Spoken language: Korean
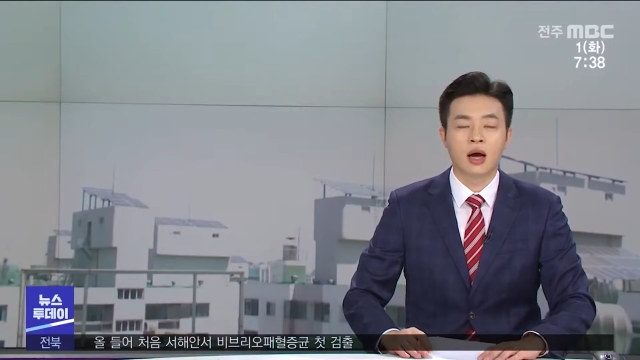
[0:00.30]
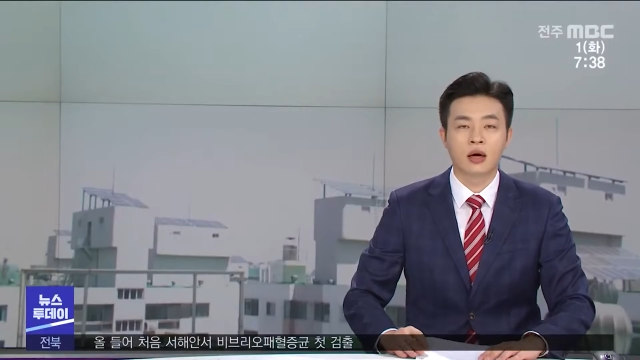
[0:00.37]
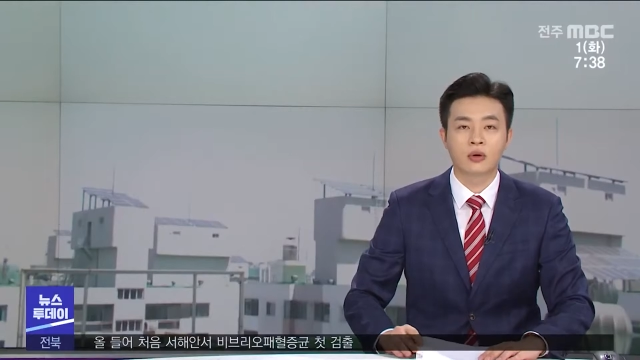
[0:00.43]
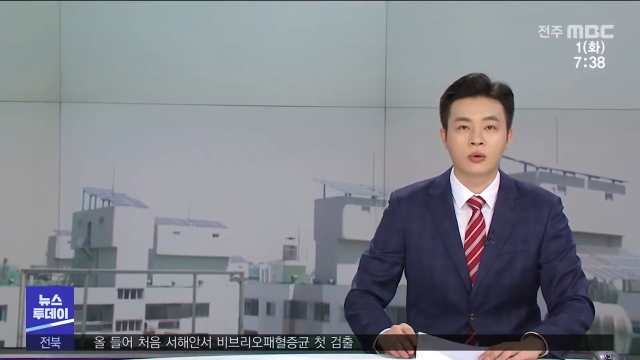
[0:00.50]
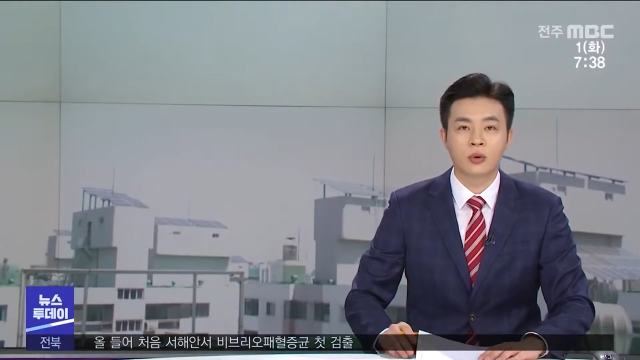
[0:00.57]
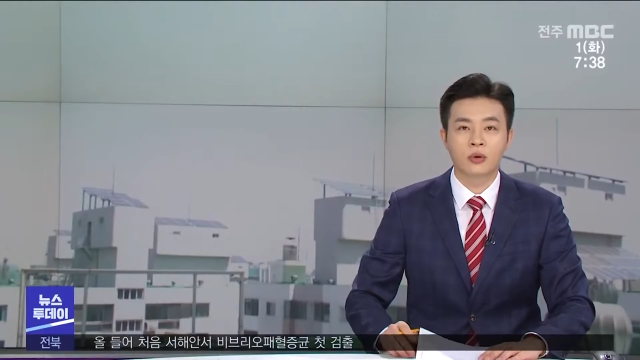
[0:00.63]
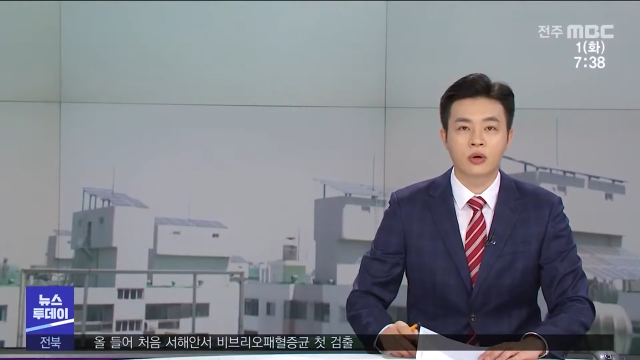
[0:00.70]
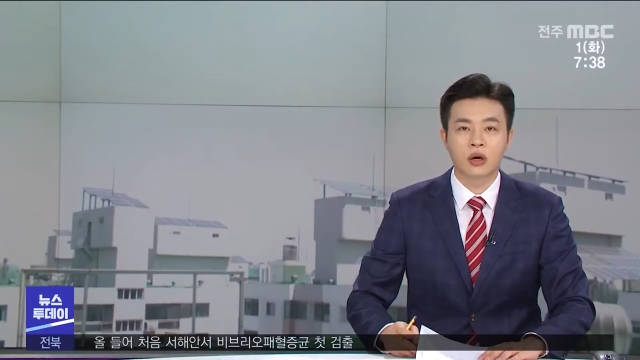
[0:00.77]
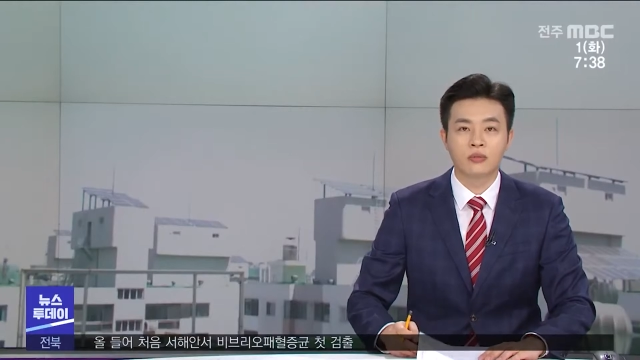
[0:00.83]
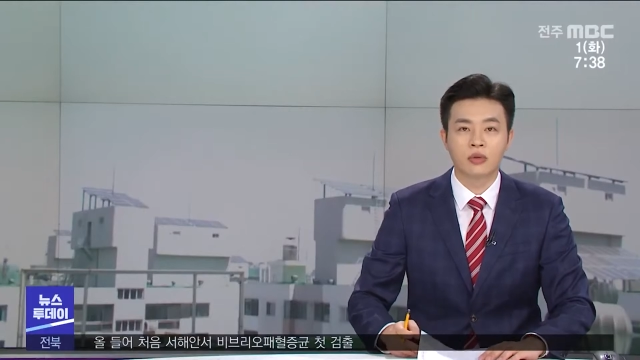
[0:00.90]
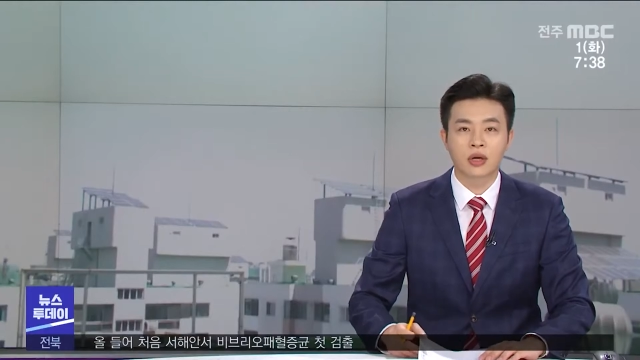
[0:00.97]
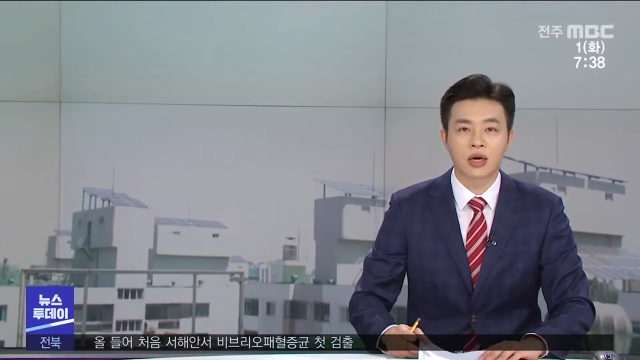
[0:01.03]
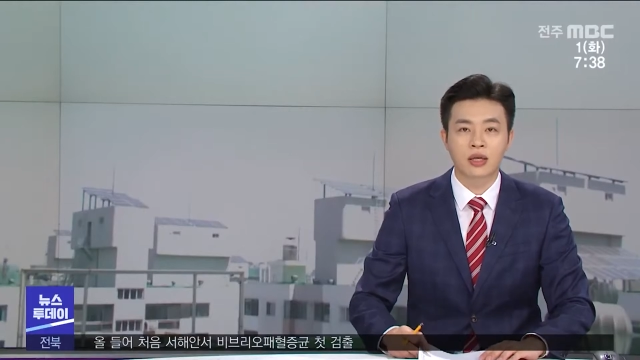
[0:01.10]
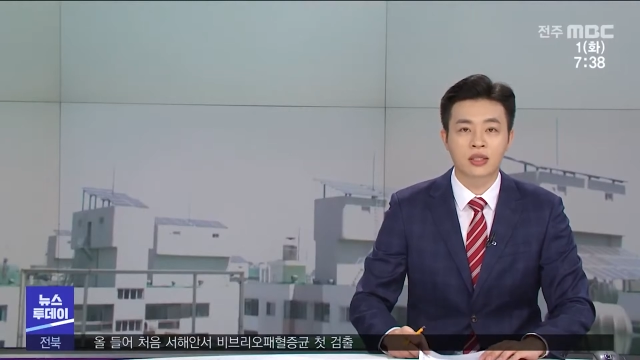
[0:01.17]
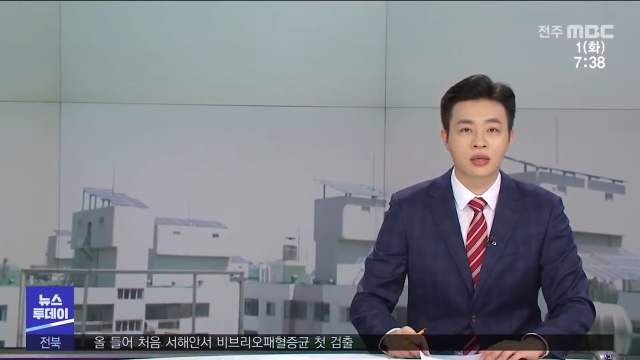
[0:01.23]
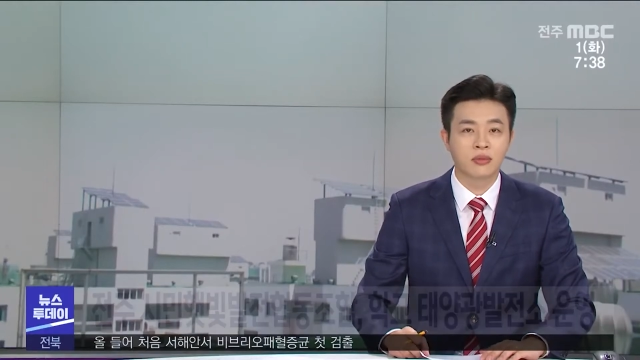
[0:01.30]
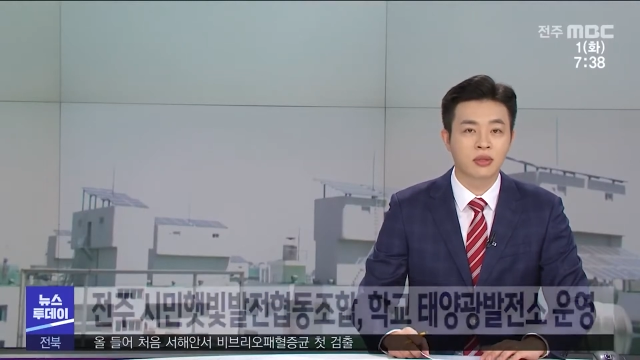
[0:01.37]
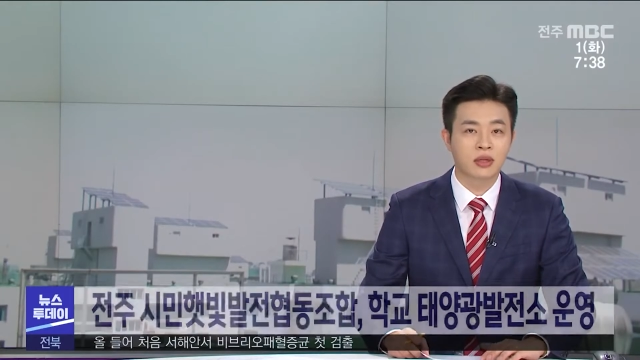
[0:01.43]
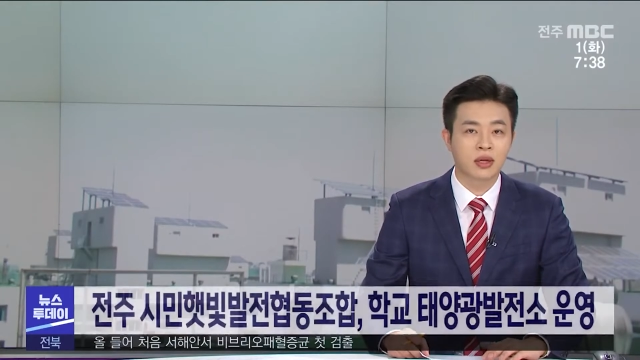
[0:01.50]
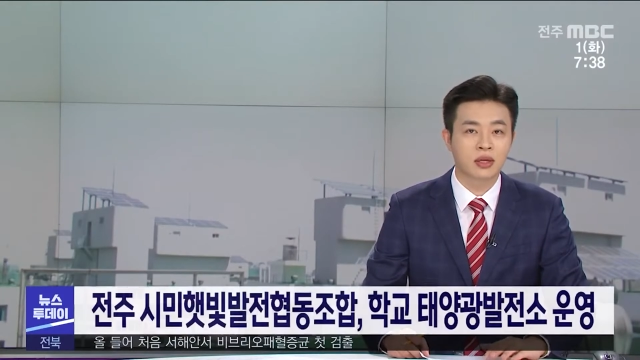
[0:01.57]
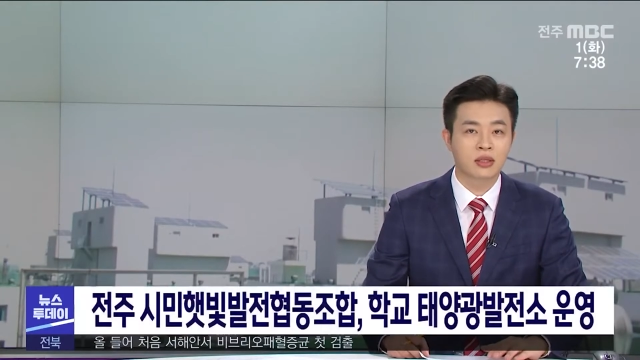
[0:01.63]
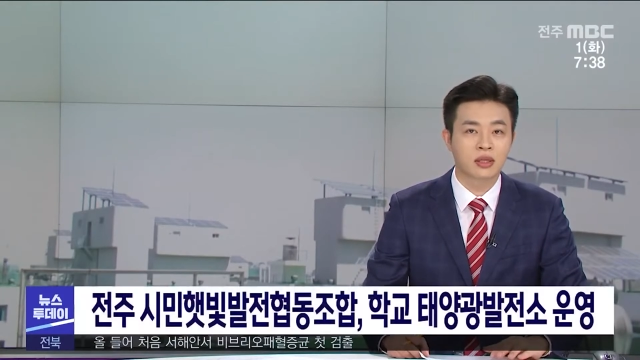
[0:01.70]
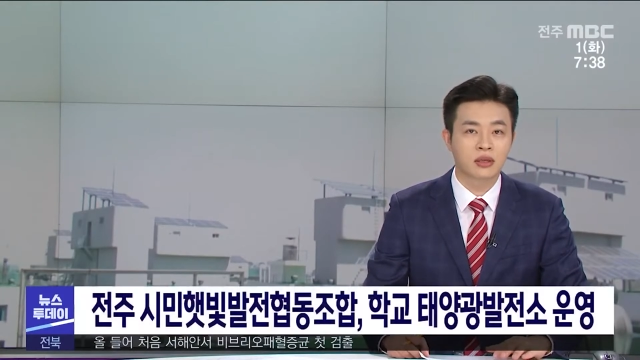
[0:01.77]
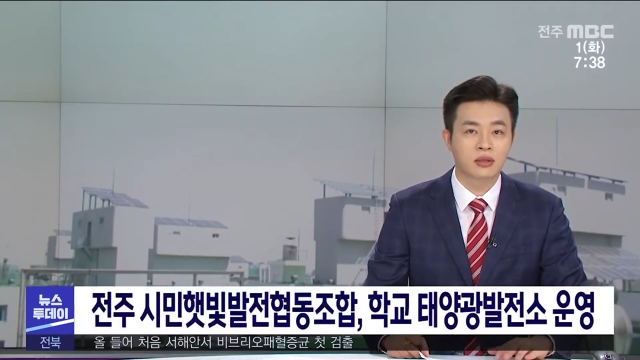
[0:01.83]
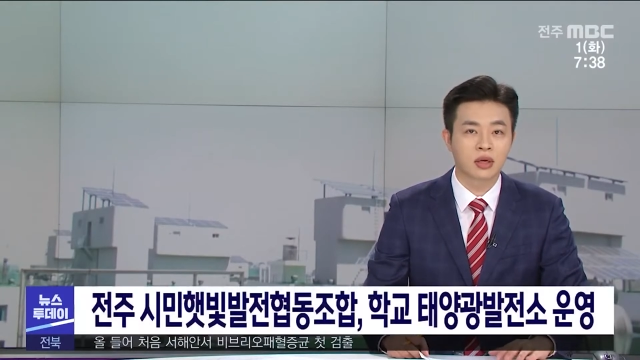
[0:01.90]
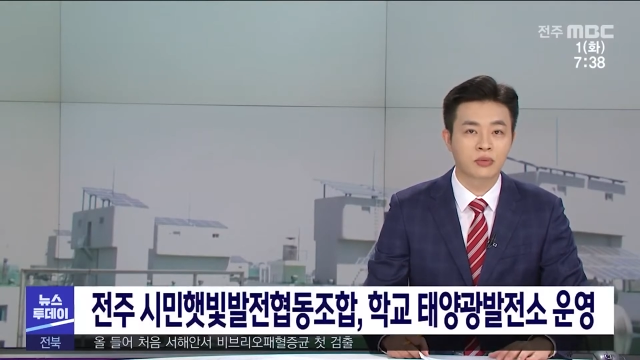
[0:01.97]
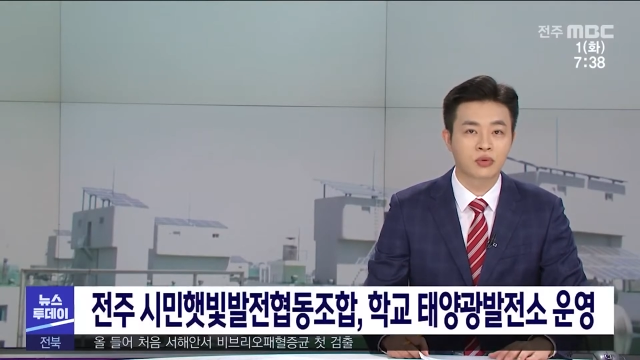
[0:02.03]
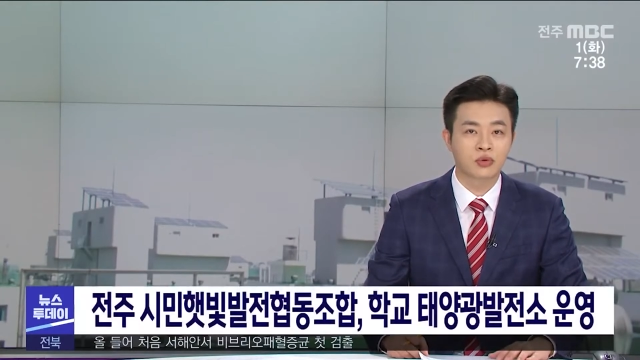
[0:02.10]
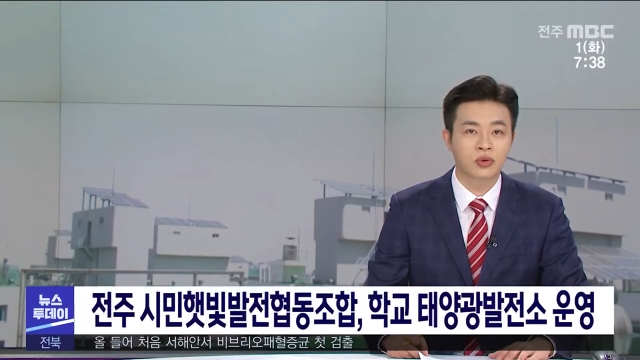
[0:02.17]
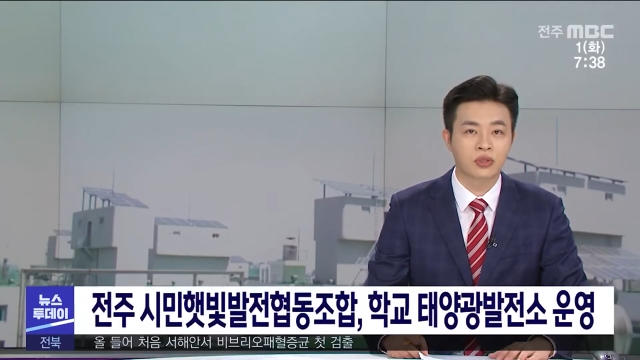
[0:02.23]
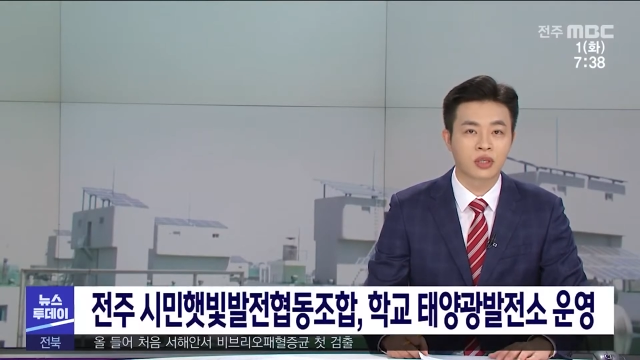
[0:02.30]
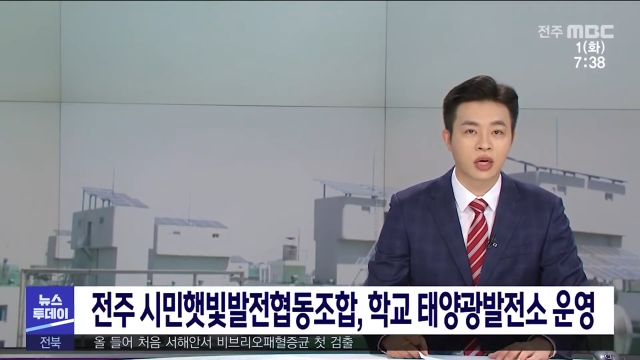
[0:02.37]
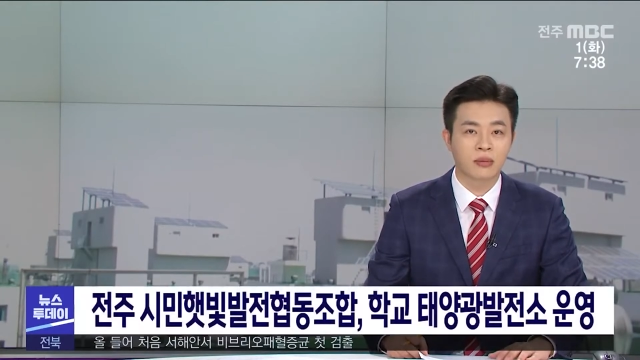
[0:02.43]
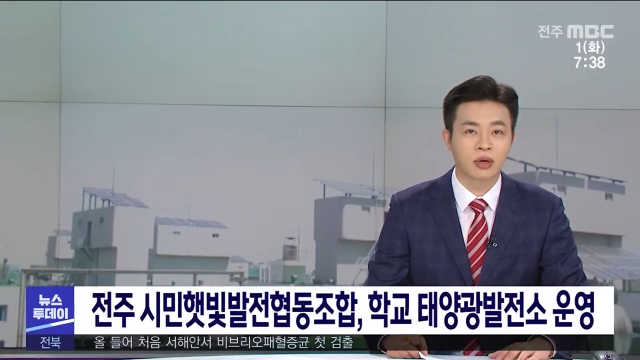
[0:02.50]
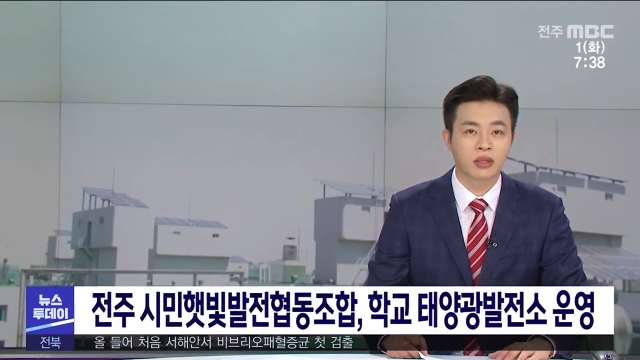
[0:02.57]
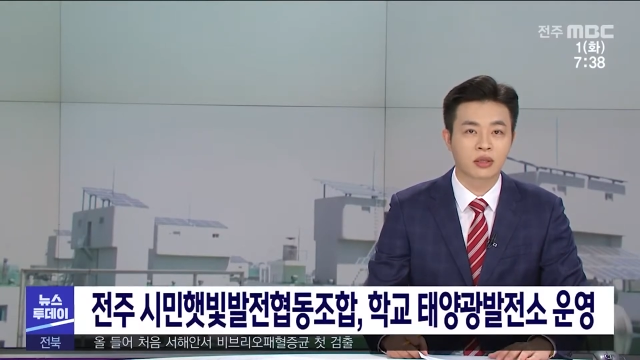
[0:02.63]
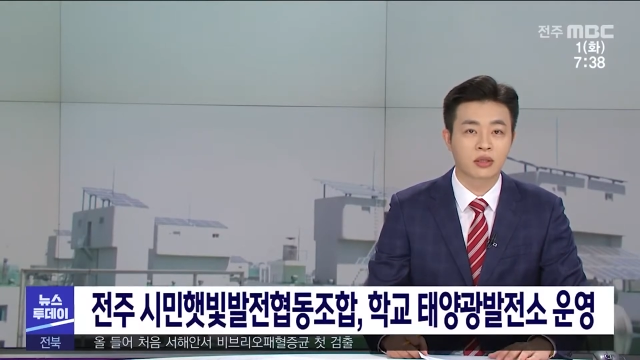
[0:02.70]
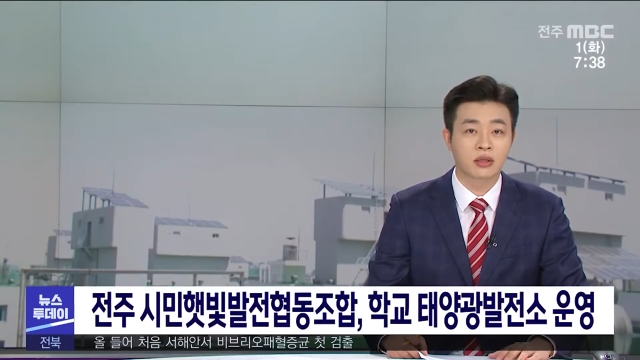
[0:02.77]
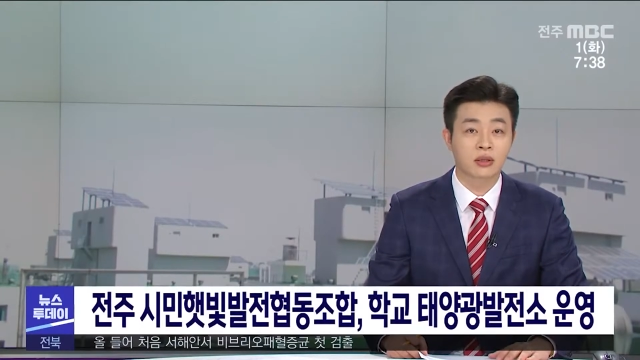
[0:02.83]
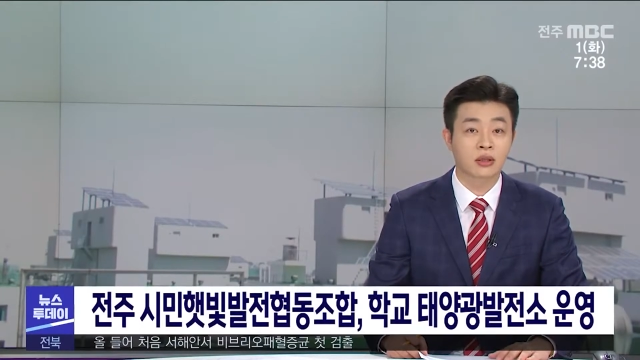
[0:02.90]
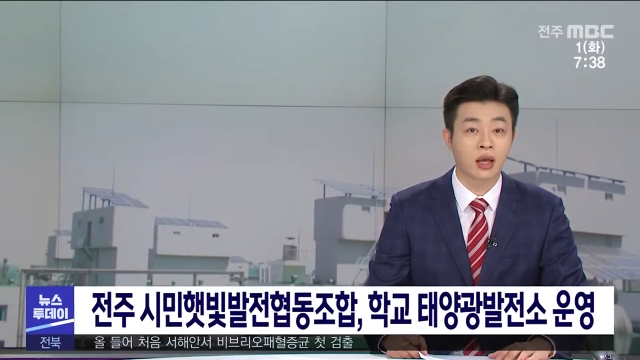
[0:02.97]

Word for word: 학교 건물에 시민들이 직접 출자해 만드는